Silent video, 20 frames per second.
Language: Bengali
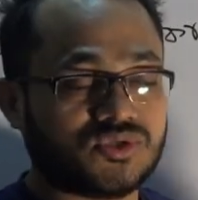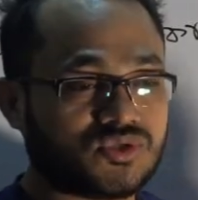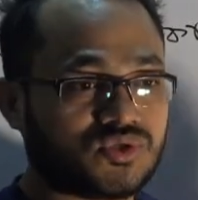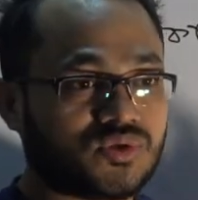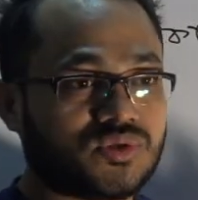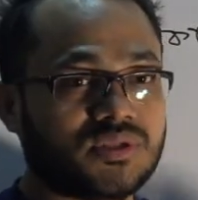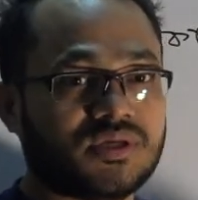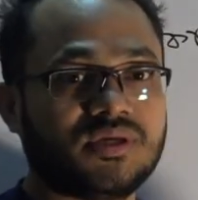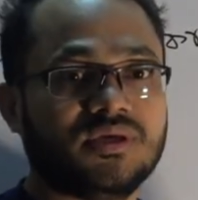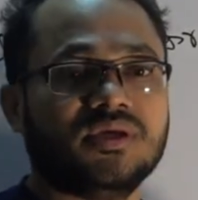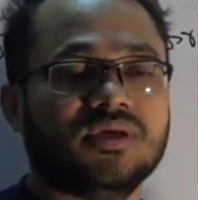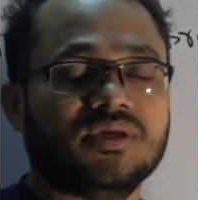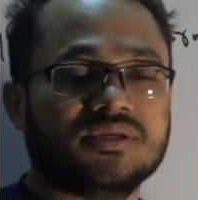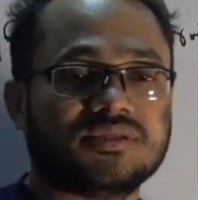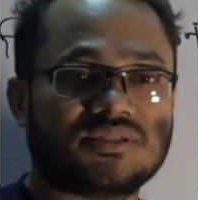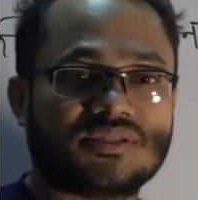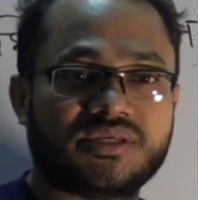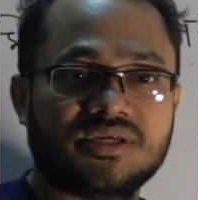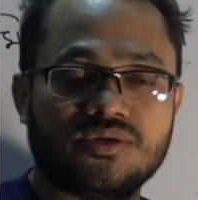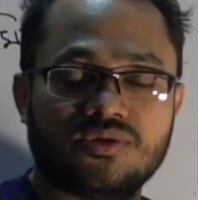যদি
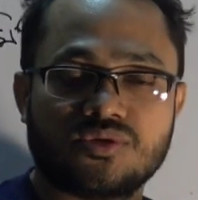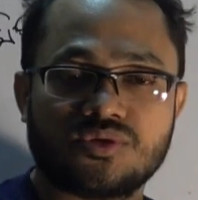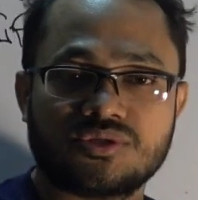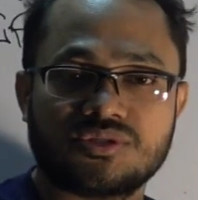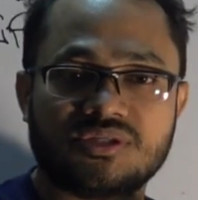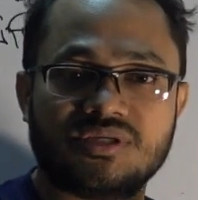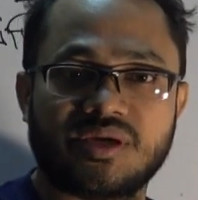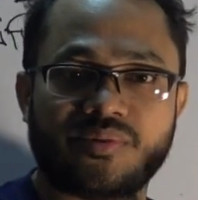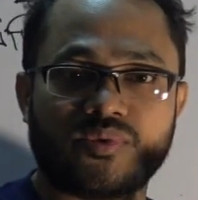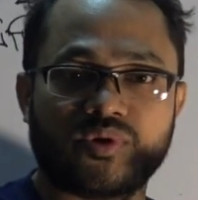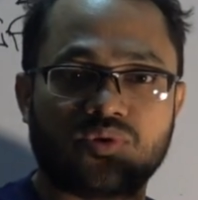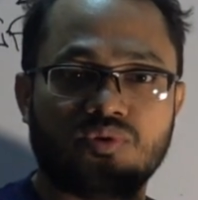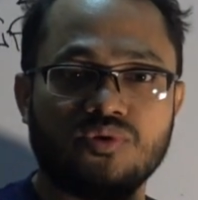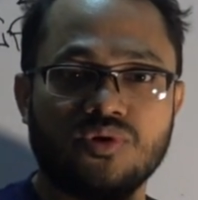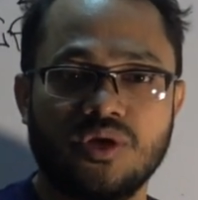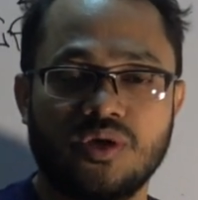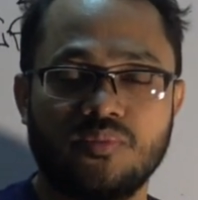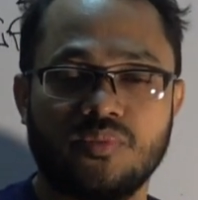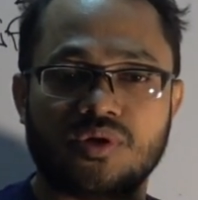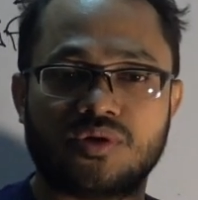স্থির রশ্মি এবং
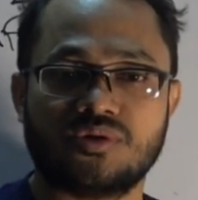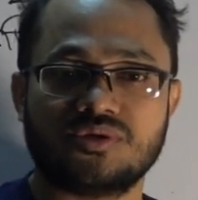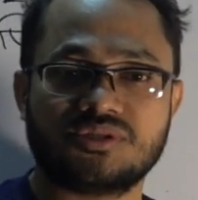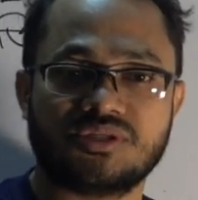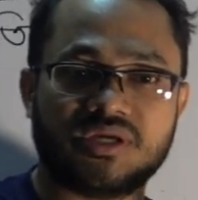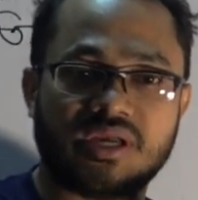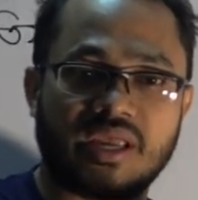ঘূর্ণায়মান রশ্মি